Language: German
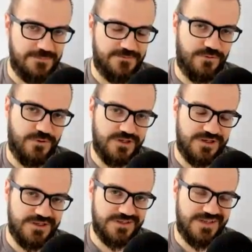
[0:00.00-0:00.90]

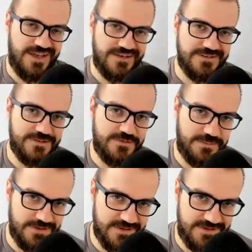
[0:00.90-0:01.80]
bevor die eigentliche
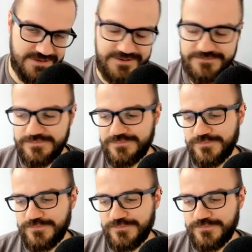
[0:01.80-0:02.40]
verbindliche